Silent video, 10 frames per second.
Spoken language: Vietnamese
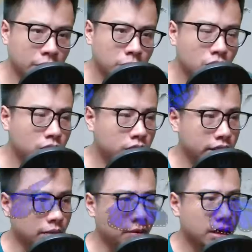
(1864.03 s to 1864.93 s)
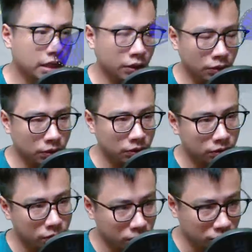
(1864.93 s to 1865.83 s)
cũng có người thầm lắc đầu.
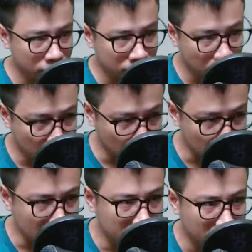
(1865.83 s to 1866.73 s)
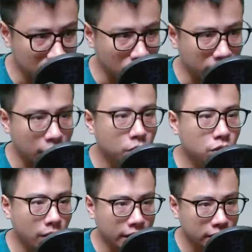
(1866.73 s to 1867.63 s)
Thú chiến vực vốn đã hỗn
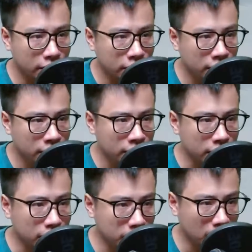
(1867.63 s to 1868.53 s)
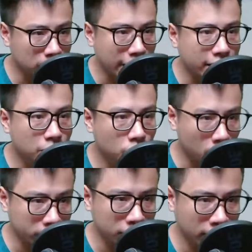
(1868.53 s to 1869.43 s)
loạn. Lâm Động lại ngông
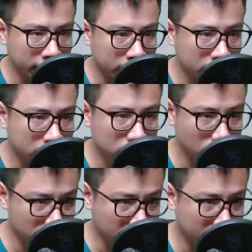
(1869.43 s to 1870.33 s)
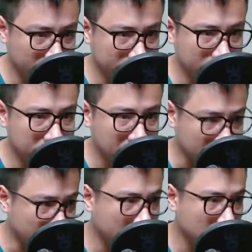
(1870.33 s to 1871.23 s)
cuồng như vậy rồi sẽ gây nên phiền
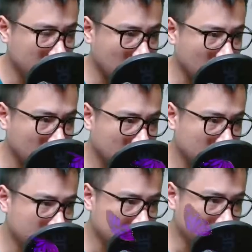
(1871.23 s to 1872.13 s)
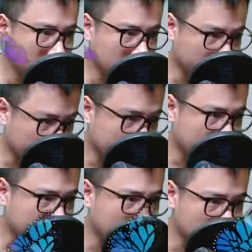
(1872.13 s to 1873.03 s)
phức không nhỏ. Lần này là
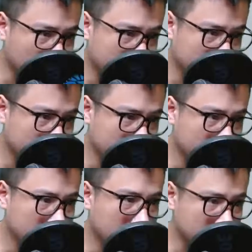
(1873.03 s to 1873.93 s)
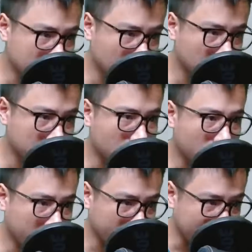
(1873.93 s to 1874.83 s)
Tào Doanh, lần sau sẽ có
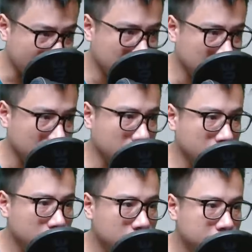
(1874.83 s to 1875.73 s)
kẻ đáng gờm hơn nữa.